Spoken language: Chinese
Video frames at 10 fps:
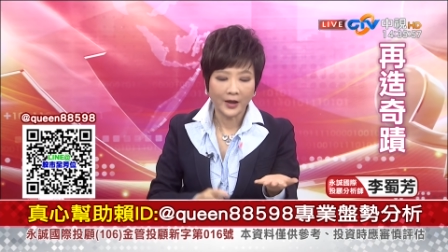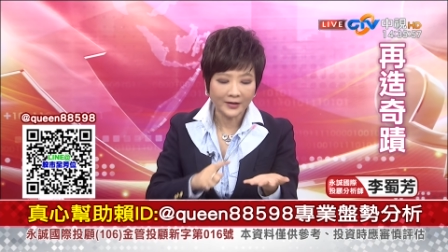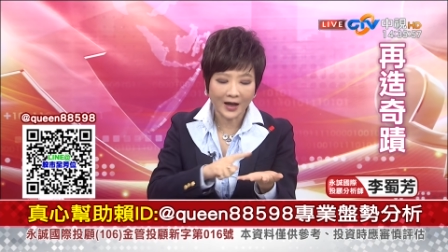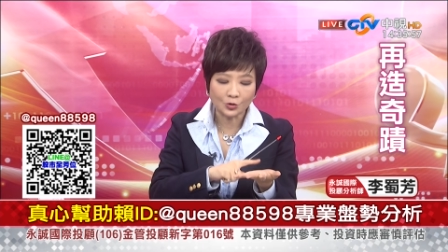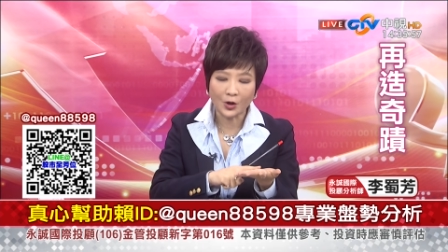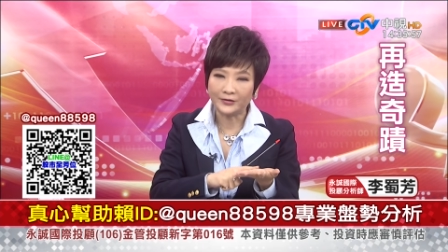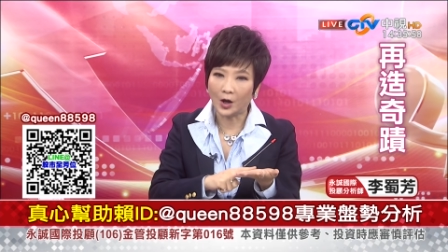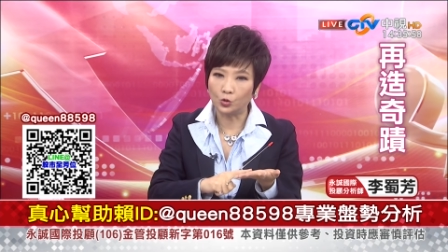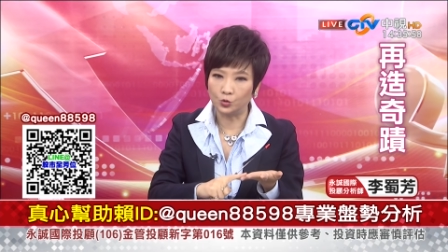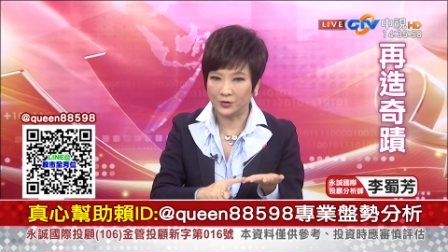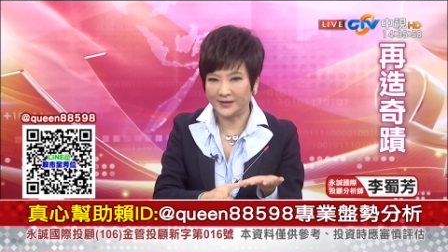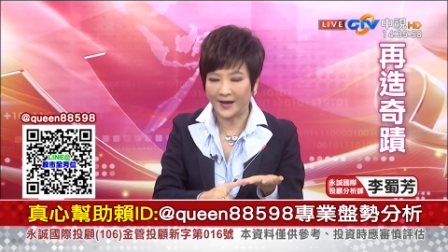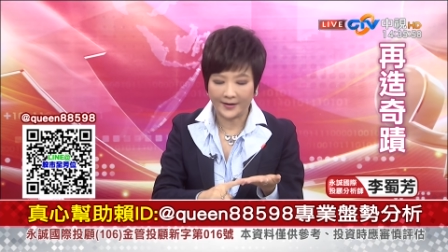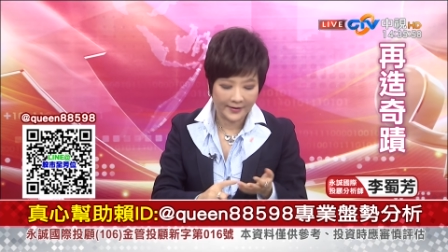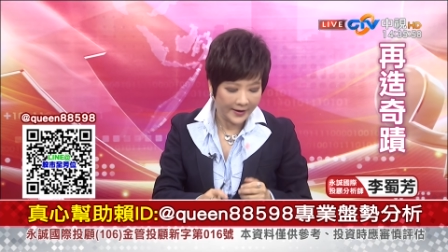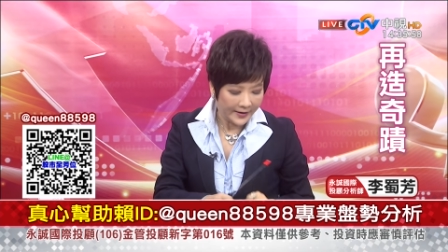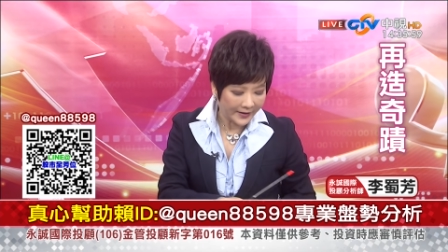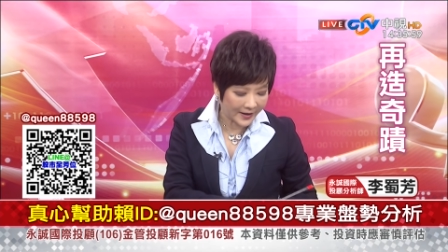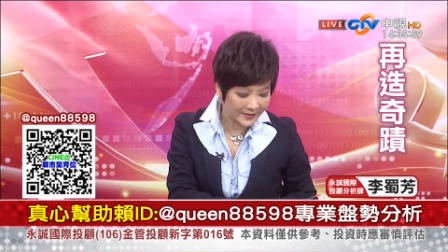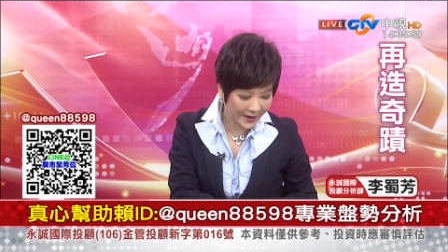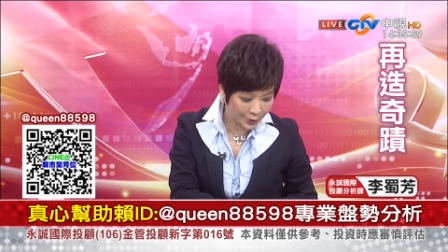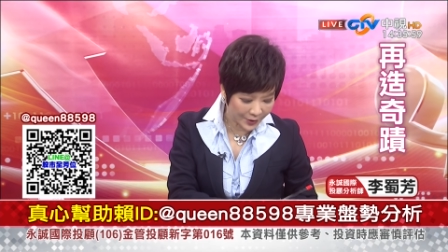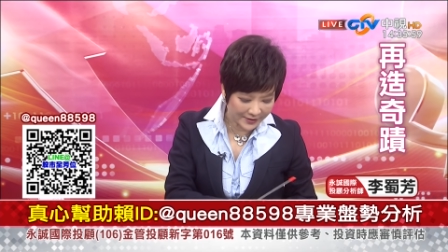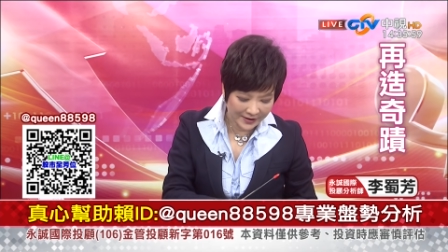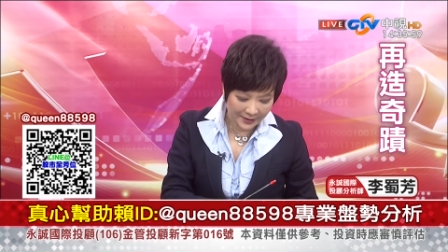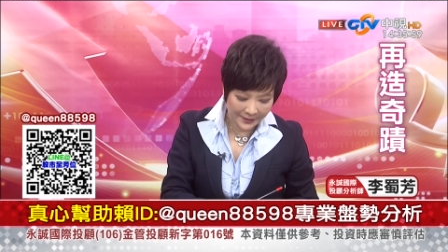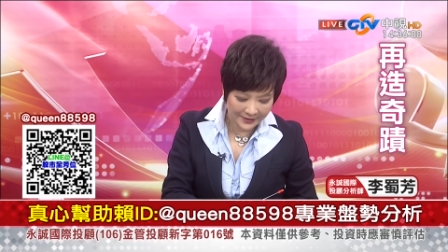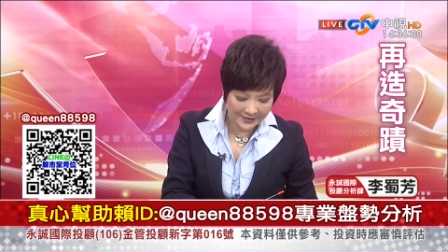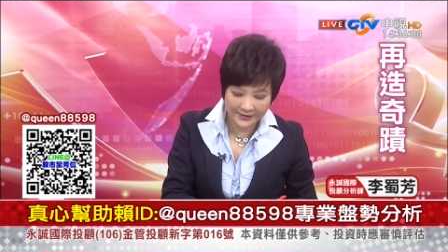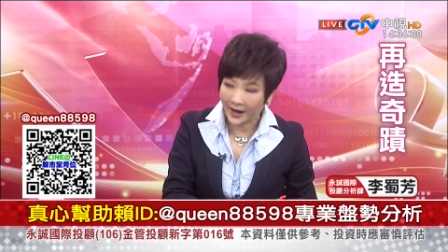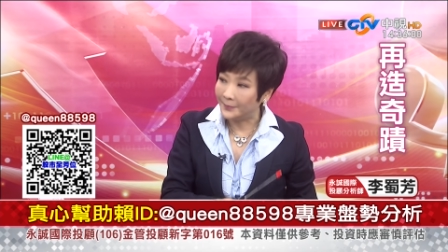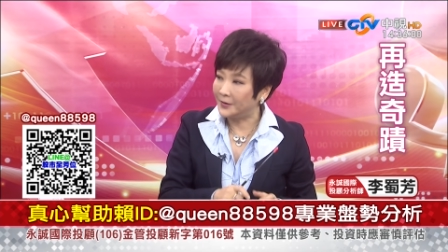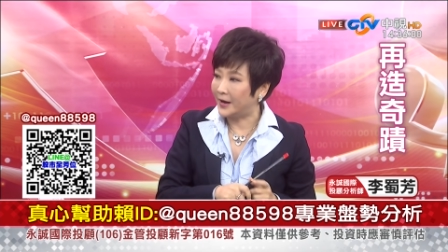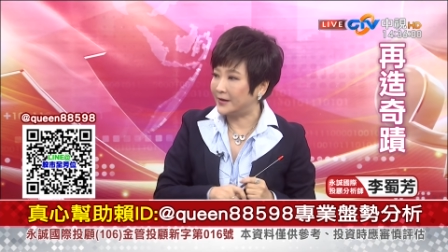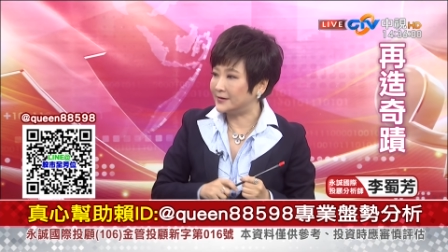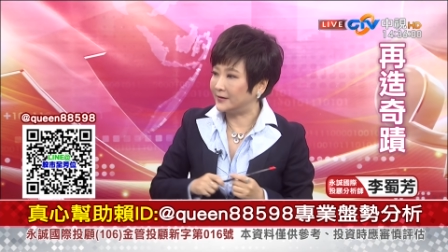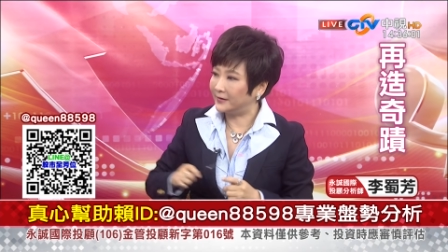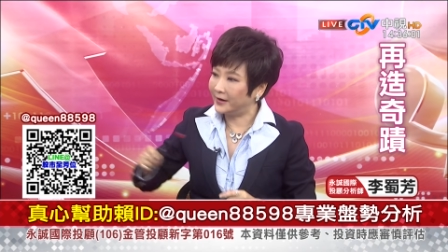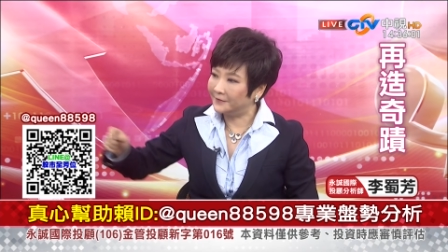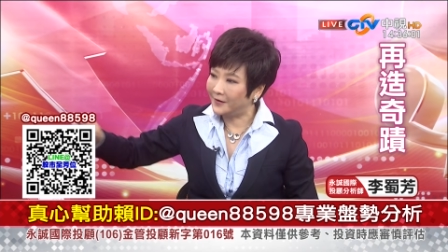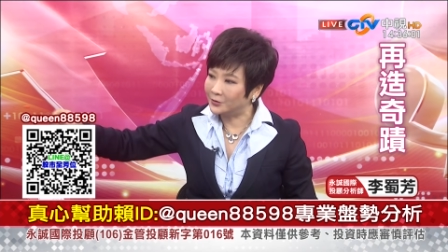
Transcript: 它赚到股价。那在最近里面新台币来讲，你可以发